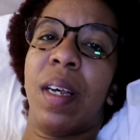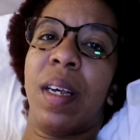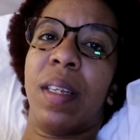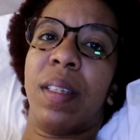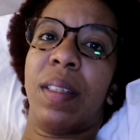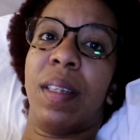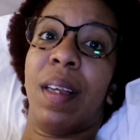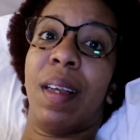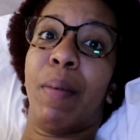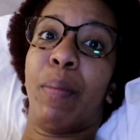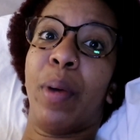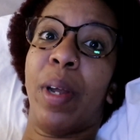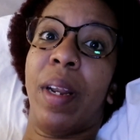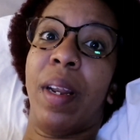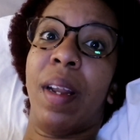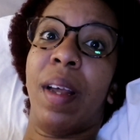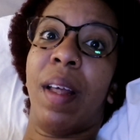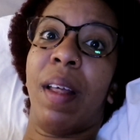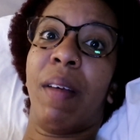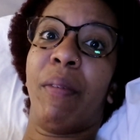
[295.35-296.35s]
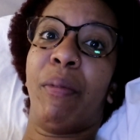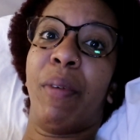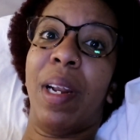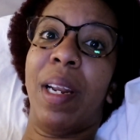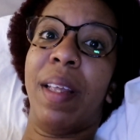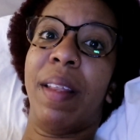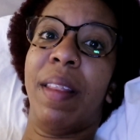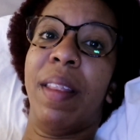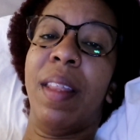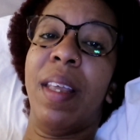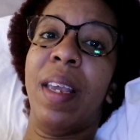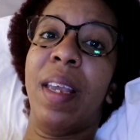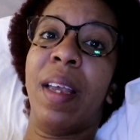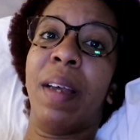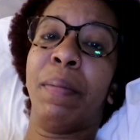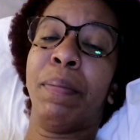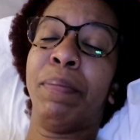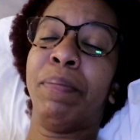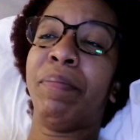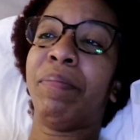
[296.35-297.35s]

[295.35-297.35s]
Así que pues nada, feliz día.